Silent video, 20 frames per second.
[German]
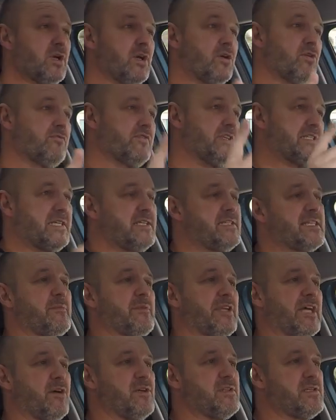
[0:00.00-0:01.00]
Und wie es hinter
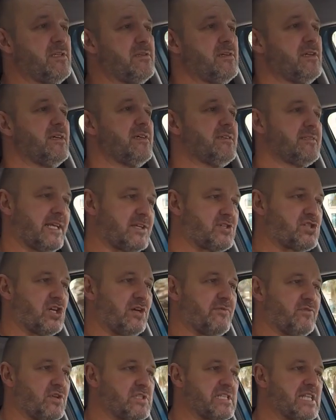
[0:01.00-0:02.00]
mir aussieht, das
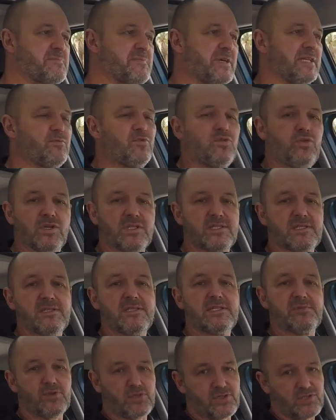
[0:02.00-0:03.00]
schauen wir uns jetzt bei einem kurzen
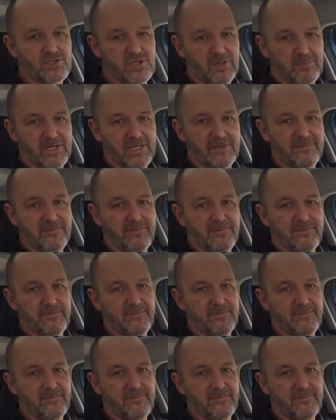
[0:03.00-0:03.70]
Zwischenstopp an.